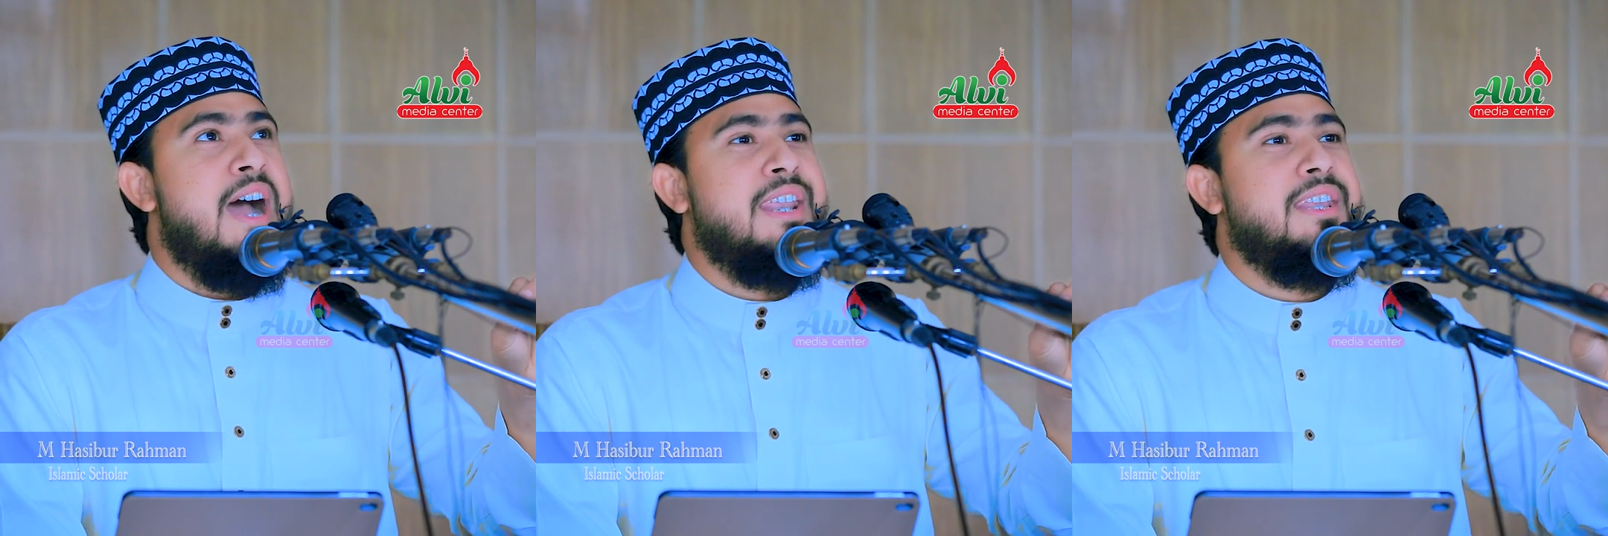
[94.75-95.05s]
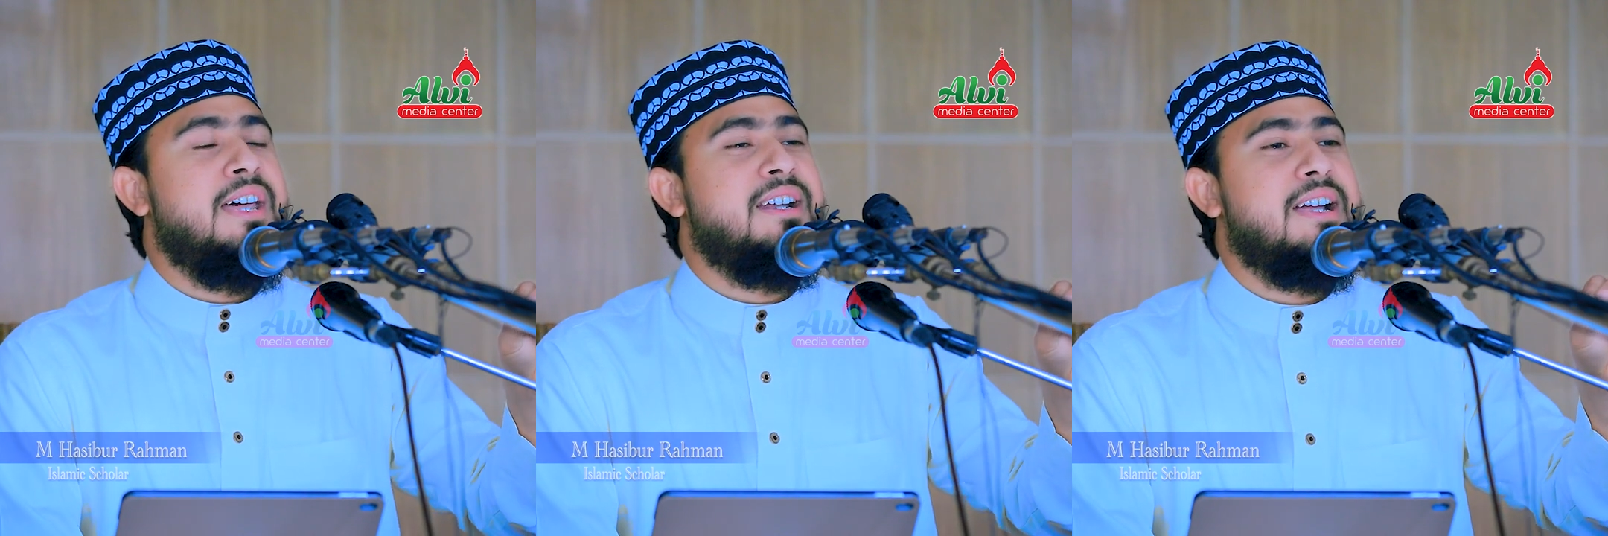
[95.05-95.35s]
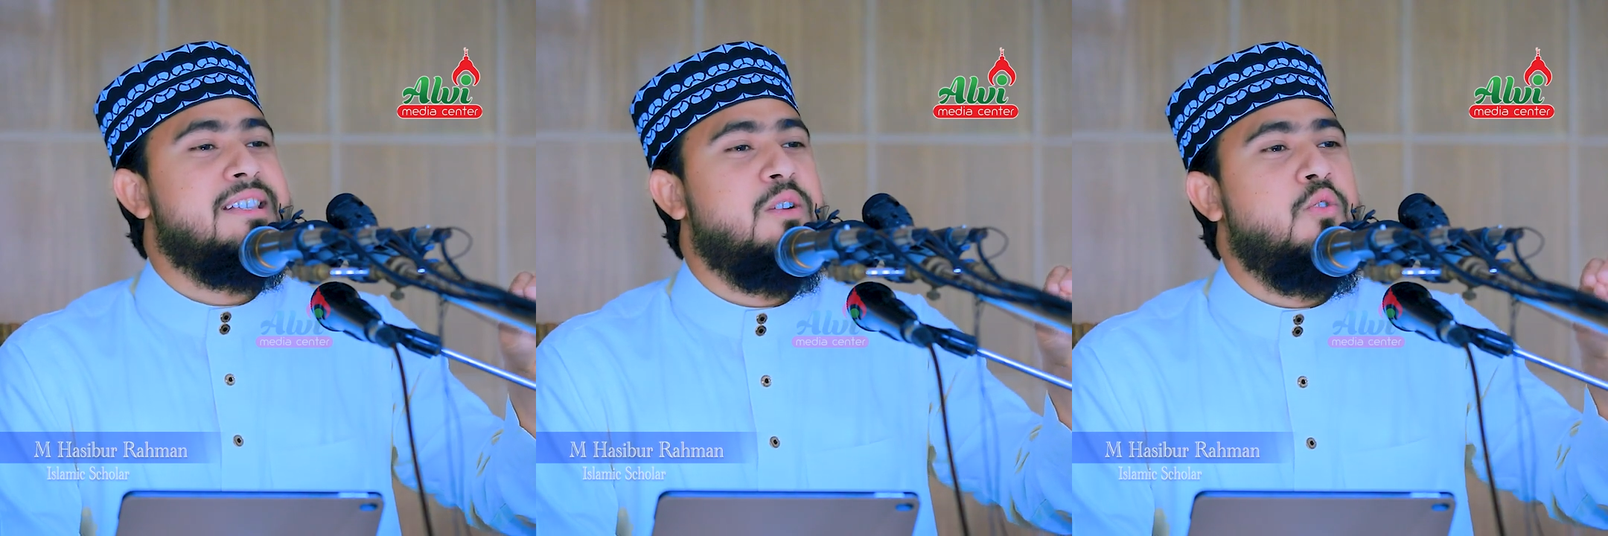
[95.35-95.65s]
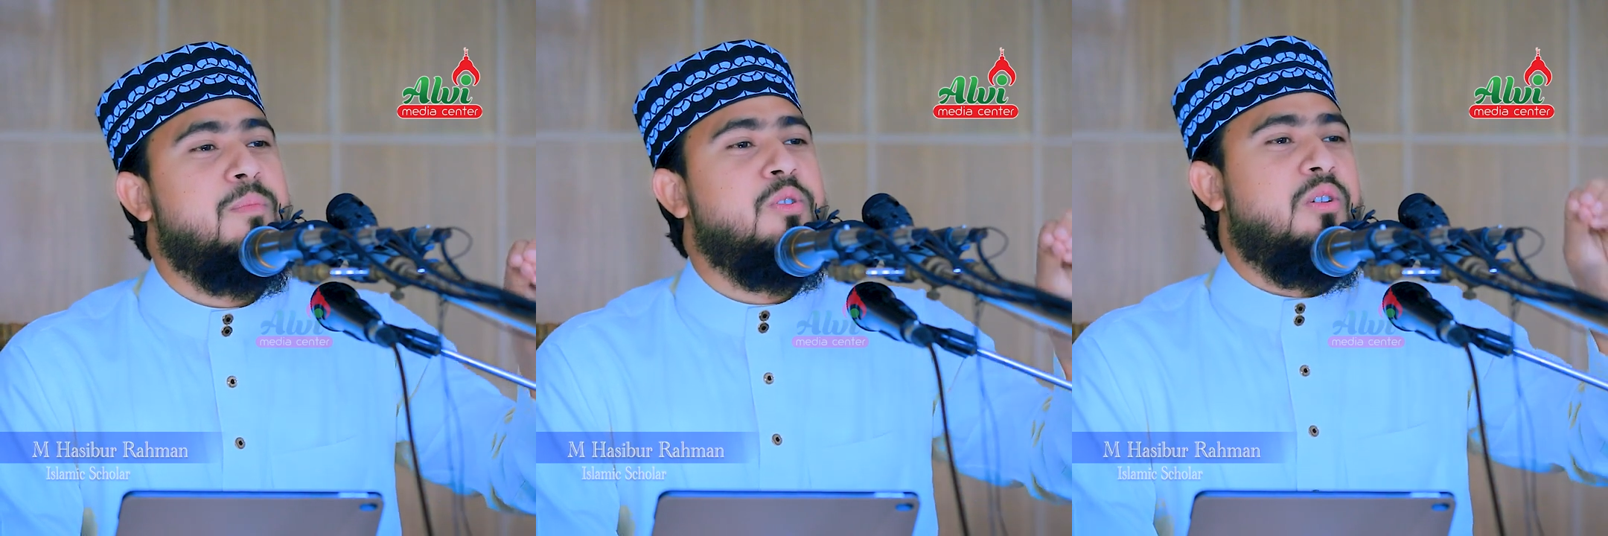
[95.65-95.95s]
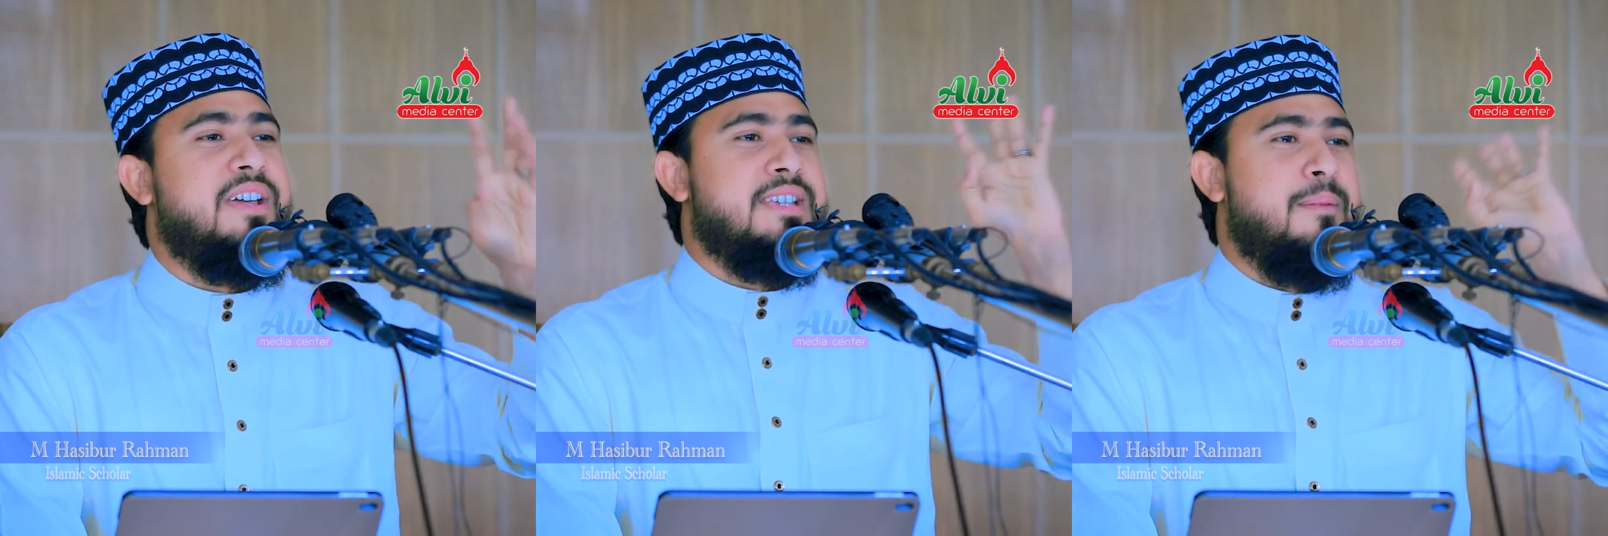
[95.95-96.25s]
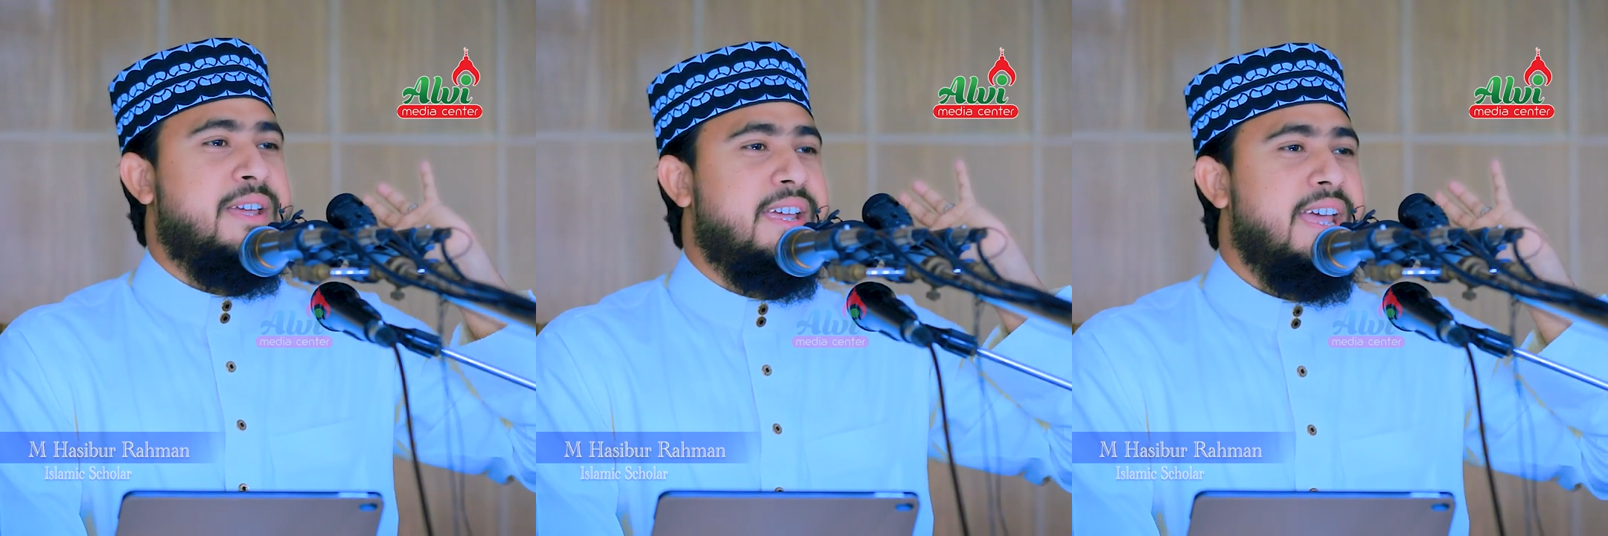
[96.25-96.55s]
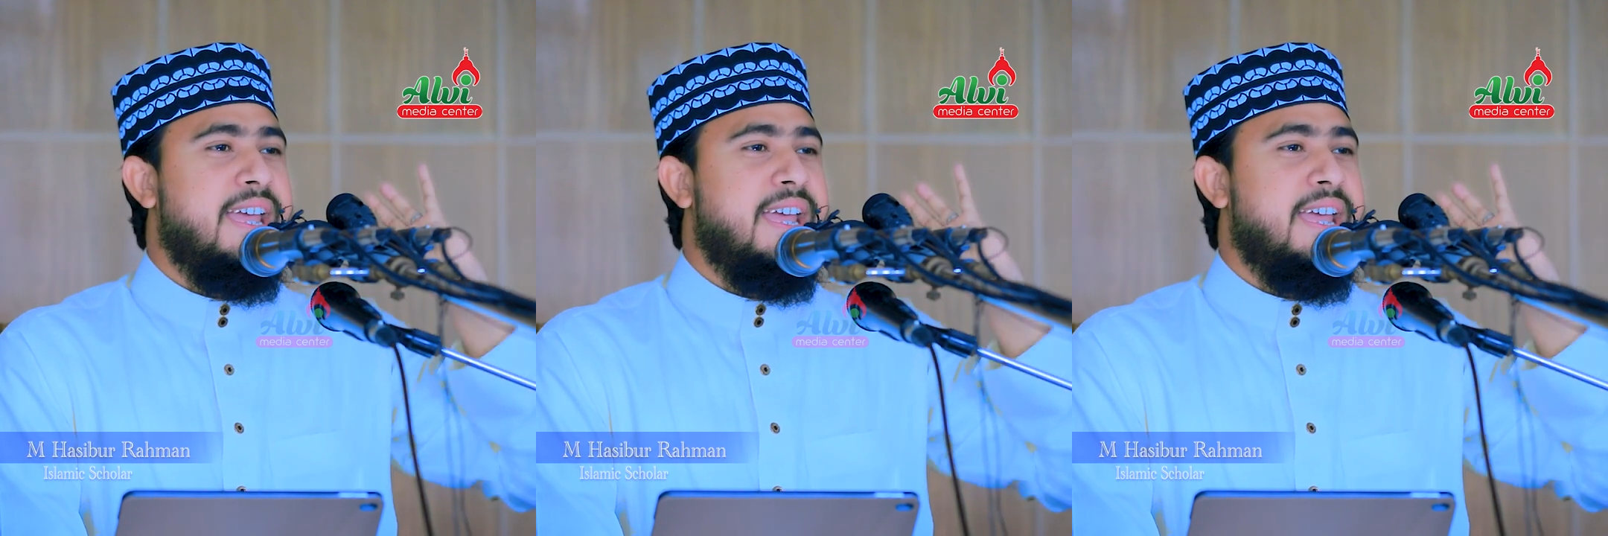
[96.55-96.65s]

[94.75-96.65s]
আল্লাহর কাছে কবুল হয়ে যাবে